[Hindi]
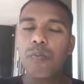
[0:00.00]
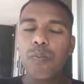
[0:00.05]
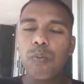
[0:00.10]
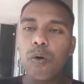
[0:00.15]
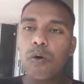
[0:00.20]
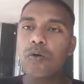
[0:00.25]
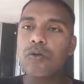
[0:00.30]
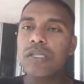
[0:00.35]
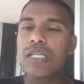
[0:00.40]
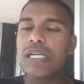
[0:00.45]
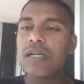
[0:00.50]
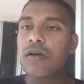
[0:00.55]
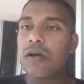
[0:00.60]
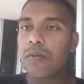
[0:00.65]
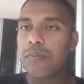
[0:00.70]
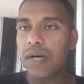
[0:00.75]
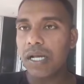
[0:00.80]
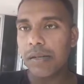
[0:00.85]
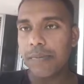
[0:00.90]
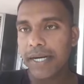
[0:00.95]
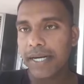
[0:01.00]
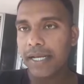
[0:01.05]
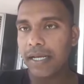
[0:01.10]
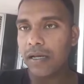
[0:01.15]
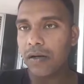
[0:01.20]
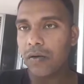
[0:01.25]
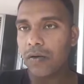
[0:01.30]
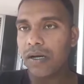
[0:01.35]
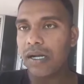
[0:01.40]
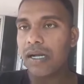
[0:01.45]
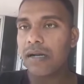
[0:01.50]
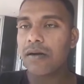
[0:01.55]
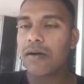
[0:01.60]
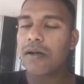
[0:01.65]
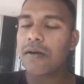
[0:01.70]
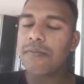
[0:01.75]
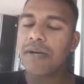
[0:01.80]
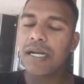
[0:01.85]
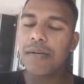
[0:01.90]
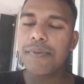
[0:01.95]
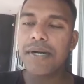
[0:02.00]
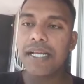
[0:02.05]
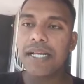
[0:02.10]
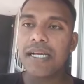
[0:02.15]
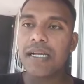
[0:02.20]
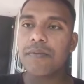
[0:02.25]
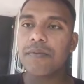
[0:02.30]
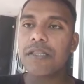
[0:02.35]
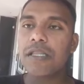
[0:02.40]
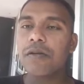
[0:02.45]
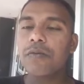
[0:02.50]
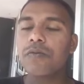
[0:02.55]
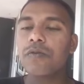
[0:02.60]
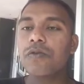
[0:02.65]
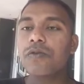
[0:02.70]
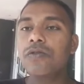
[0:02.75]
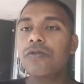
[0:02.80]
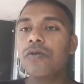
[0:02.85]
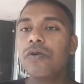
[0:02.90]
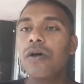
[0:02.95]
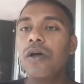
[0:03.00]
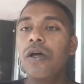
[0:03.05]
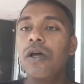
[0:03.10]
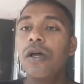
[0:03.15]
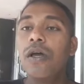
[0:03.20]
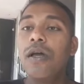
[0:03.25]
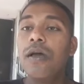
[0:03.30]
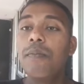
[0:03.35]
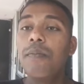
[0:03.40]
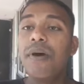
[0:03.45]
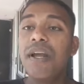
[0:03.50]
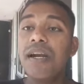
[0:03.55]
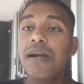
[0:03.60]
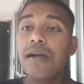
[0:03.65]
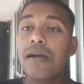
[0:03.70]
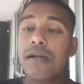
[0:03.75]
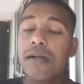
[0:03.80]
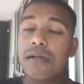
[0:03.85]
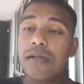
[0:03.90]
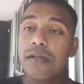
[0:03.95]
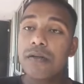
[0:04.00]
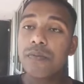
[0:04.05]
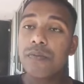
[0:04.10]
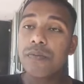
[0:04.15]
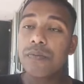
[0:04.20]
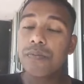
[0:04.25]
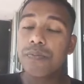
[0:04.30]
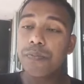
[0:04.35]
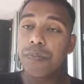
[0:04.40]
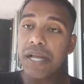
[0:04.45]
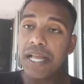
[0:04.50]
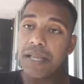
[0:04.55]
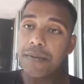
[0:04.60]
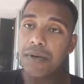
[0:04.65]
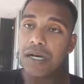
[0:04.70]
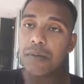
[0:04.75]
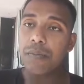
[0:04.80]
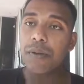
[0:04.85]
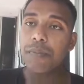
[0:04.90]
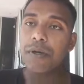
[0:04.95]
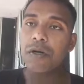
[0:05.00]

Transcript: बहुत ही नॉर्मल मेडिकल होगा नॉर्मल मेडिकल मतलब दोस्तों पर कई बार मैं